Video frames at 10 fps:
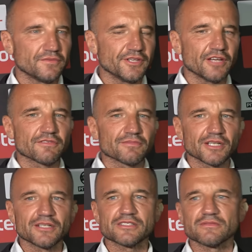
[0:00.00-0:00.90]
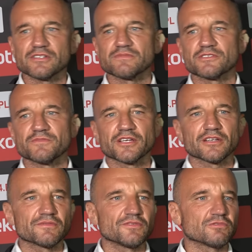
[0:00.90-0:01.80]
Nie wiem, bo ja nie jestem teraz
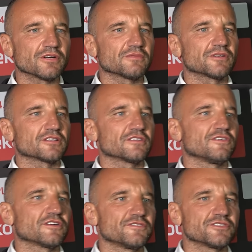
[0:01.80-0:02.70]
matchmakerem, nie układam karty walki.